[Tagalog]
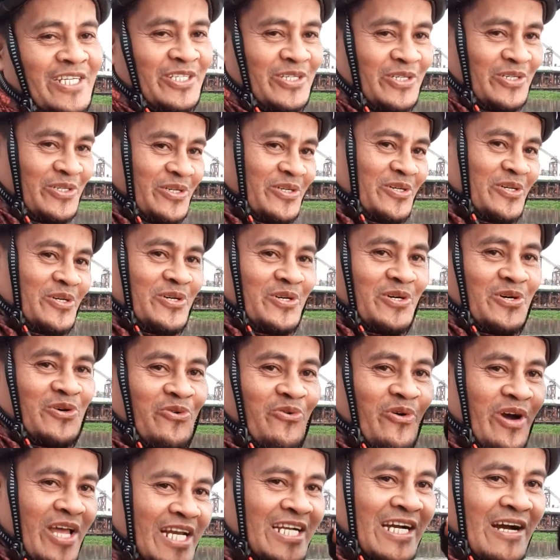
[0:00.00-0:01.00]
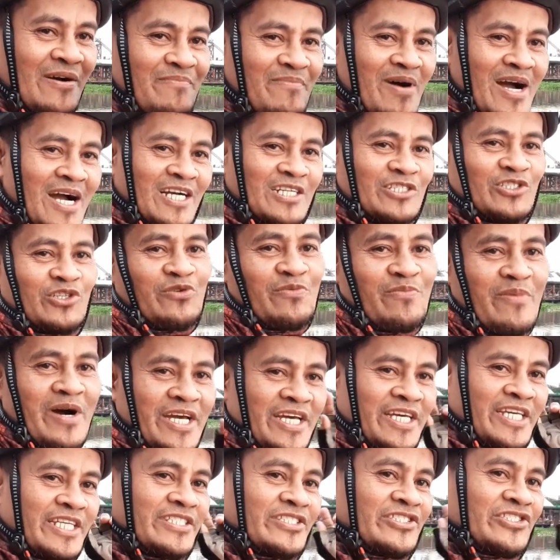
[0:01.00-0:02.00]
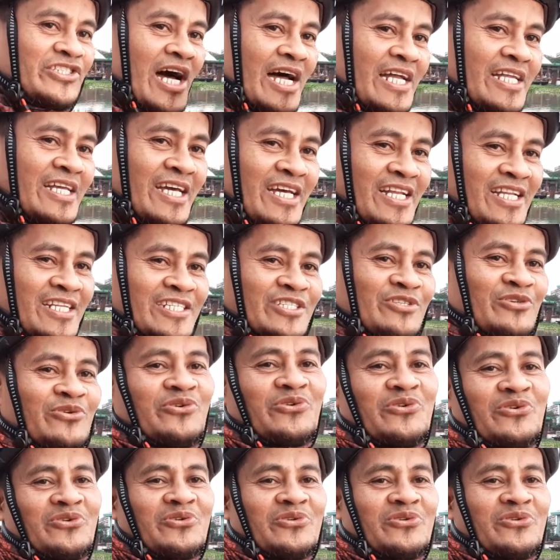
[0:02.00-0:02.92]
So welcome back to my channel So